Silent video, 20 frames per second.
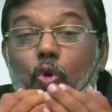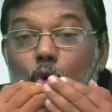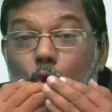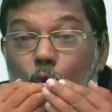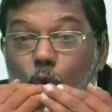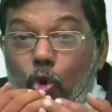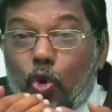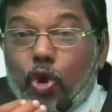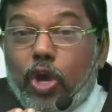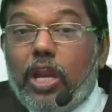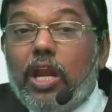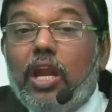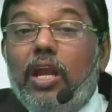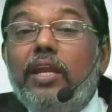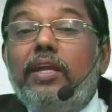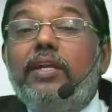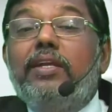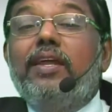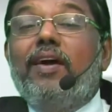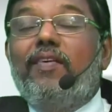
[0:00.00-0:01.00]

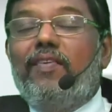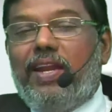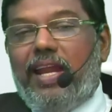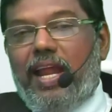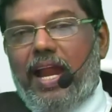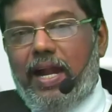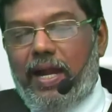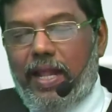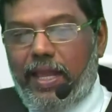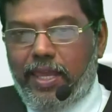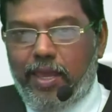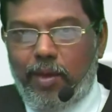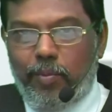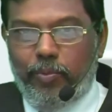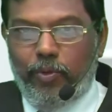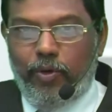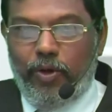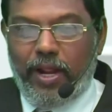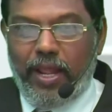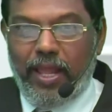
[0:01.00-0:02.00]
கூக்குரலிட்டு அவரை அழைக்க
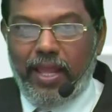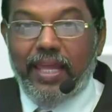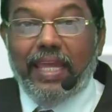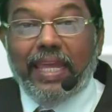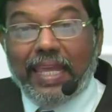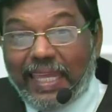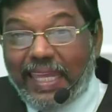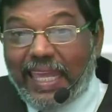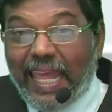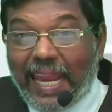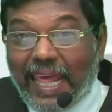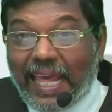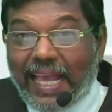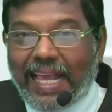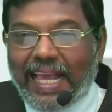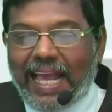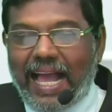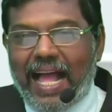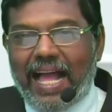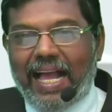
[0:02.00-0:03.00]
போகிறேன்
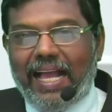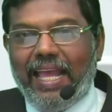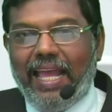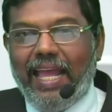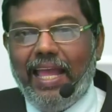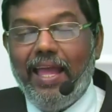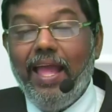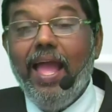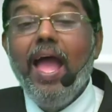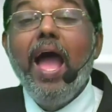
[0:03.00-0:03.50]
எனக்காக